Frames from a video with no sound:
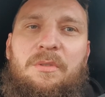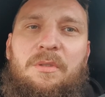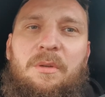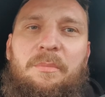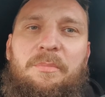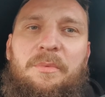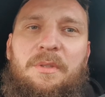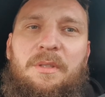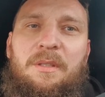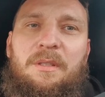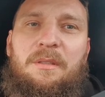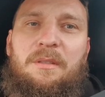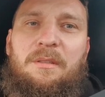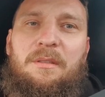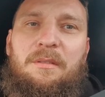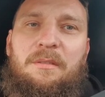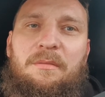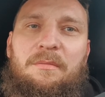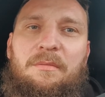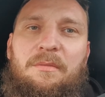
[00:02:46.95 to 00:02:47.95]

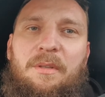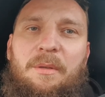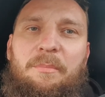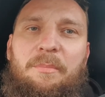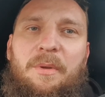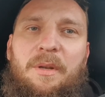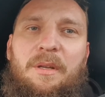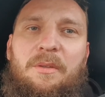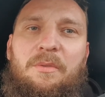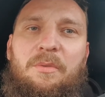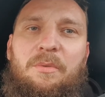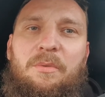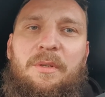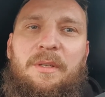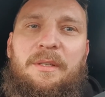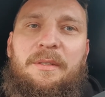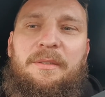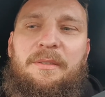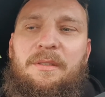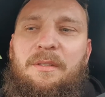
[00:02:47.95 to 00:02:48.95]
stopni temperatury,